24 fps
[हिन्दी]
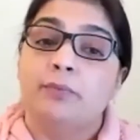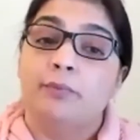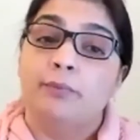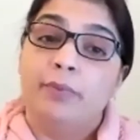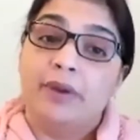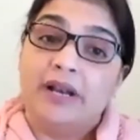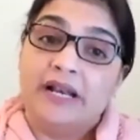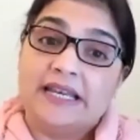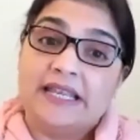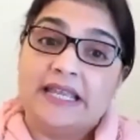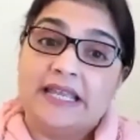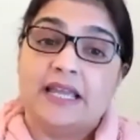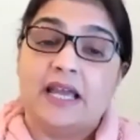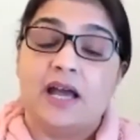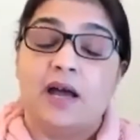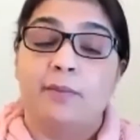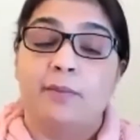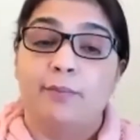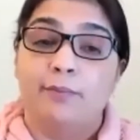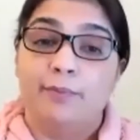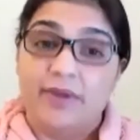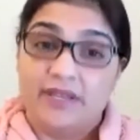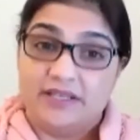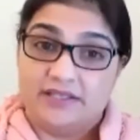बिल्डिंग अ
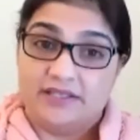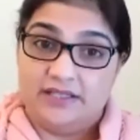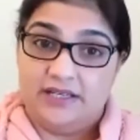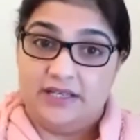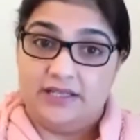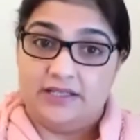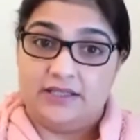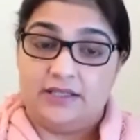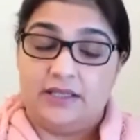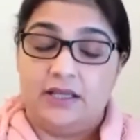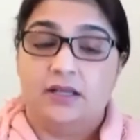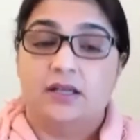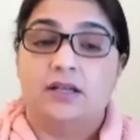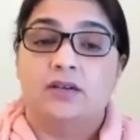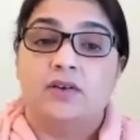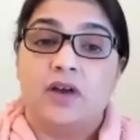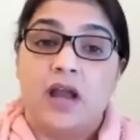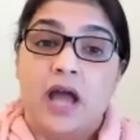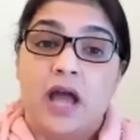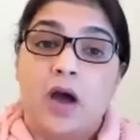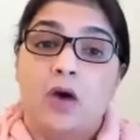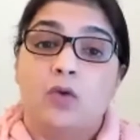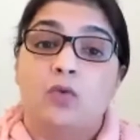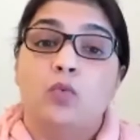बिजनेस
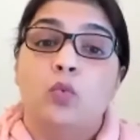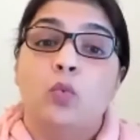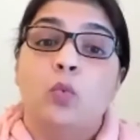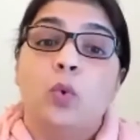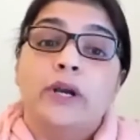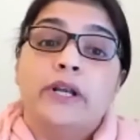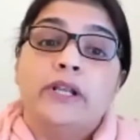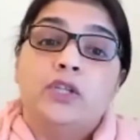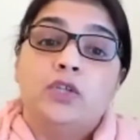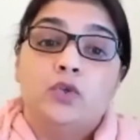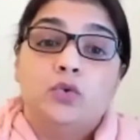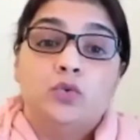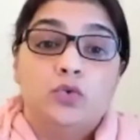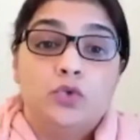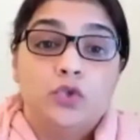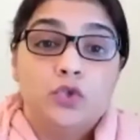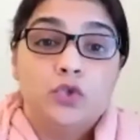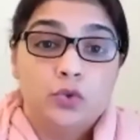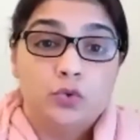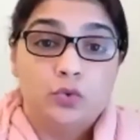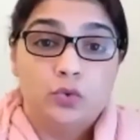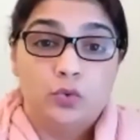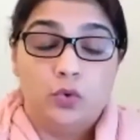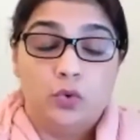अराउंड व्हाट यू
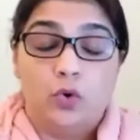डू